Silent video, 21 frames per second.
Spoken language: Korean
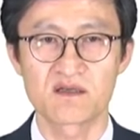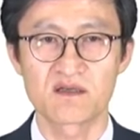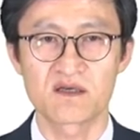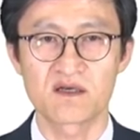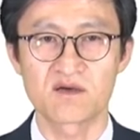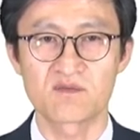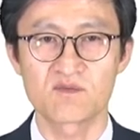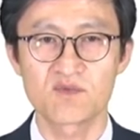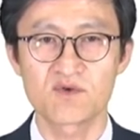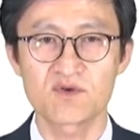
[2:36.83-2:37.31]

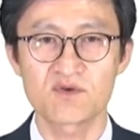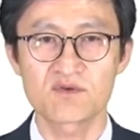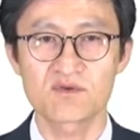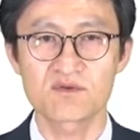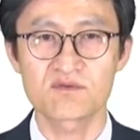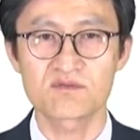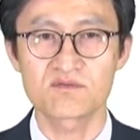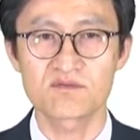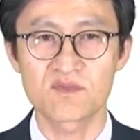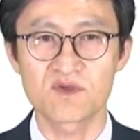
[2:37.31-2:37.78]
아, 물론
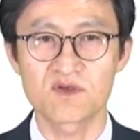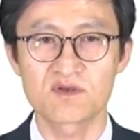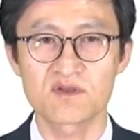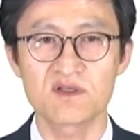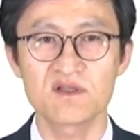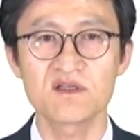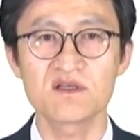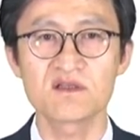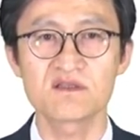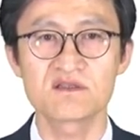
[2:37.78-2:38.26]
뭐
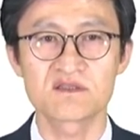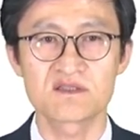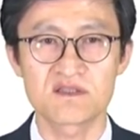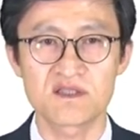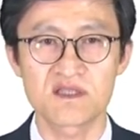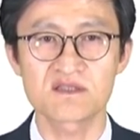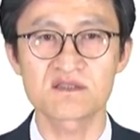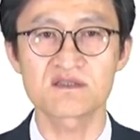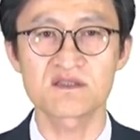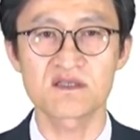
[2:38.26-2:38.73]
1년은
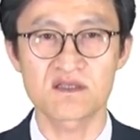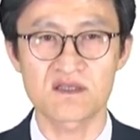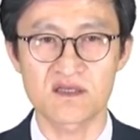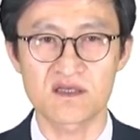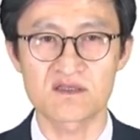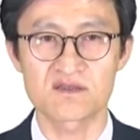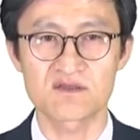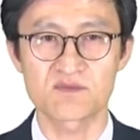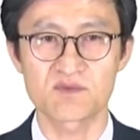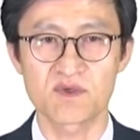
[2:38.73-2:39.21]
지났어야
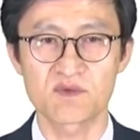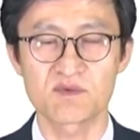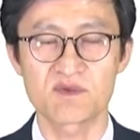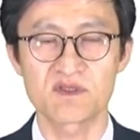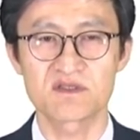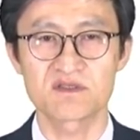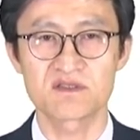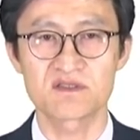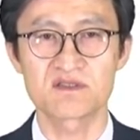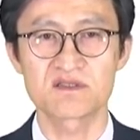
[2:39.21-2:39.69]
되겠죠.
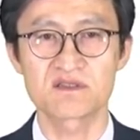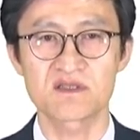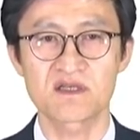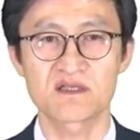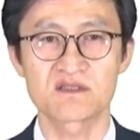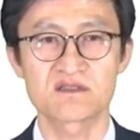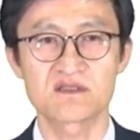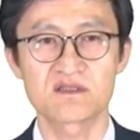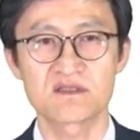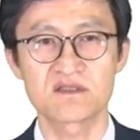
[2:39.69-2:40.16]
법인을
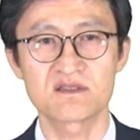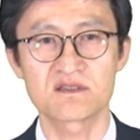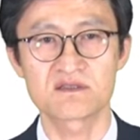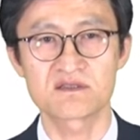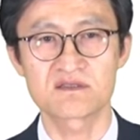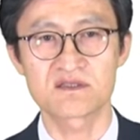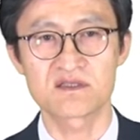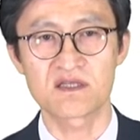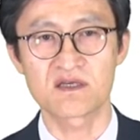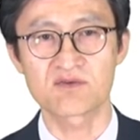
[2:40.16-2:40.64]
신설한 지 1년
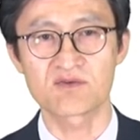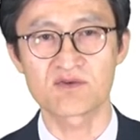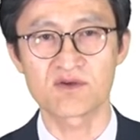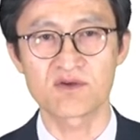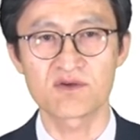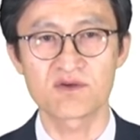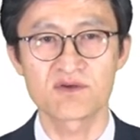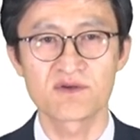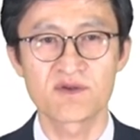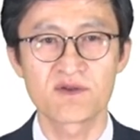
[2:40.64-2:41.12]

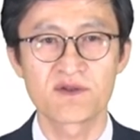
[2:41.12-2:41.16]
지나고요.